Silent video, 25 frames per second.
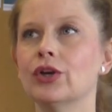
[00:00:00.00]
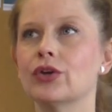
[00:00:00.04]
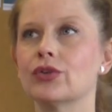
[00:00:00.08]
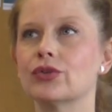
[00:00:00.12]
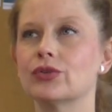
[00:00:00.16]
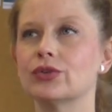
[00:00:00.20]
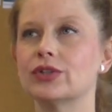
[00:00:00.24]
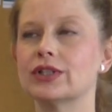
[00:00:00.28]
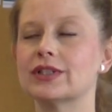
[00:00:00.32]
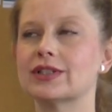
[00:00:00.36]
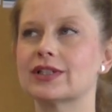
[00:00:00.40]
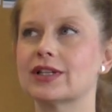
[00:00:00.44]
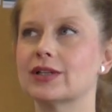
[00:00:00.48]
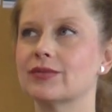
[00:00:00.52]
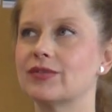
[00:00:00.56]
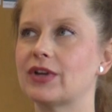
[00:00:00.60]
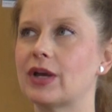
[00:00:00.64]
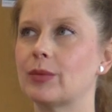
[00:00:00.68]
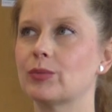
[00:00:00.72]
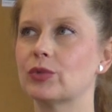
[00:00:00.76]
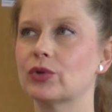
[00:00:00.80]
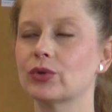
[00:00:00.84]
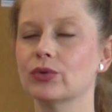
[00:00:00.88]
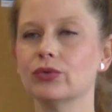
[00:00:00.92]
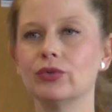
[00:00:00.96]
So, das, wir
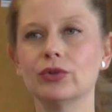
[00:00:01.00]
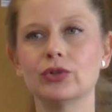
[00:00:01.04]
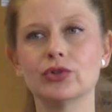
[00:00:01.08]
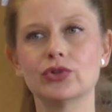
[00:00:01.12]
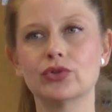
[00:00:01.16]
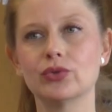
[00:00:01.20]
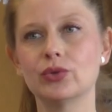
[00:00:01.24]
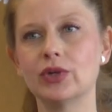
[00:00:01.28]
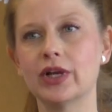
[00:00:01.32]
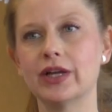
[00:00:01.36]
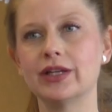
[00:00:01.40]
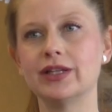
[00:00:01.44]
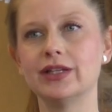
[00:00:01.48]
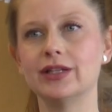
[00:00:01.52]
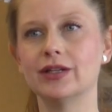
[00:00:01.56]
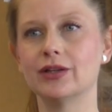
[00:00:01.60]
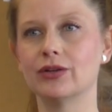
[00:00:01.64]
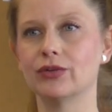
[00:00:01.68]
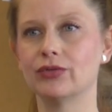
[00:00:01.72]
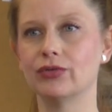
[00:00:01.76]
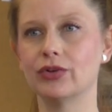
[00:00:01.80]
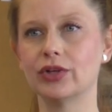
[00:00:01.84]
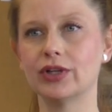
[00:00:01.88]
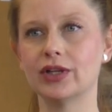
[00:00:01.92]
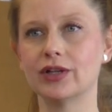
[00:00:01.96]
haben so viele Schüler, die hier
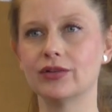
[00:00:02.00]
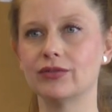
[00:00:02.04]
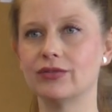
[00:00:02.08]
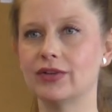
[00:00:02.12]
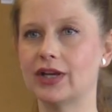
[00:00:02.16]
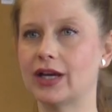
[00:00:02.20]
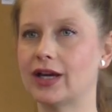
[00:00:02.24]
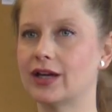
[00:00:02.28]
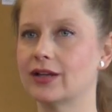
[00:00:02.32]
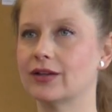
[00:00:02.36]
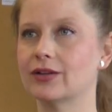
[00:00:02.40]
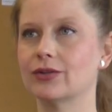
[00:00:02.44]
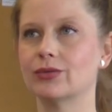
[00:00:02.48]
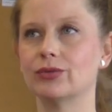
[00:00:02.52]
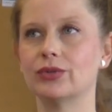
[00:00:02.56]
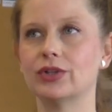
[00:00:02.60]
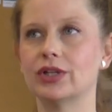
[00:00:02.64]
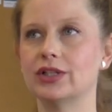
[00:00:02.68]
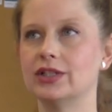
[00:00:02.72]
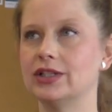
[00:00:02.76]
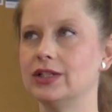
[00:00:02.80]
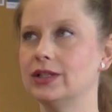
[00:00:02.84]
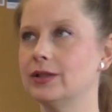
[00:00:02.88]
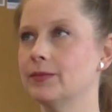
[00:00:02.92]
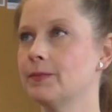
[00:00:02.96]
gefördert werden
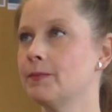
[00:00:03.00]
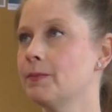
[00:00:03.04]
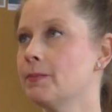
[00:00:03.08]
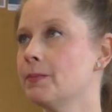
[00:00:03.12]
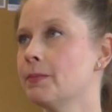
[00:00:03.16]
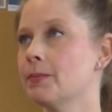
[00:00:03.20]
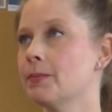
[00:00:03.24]
oder die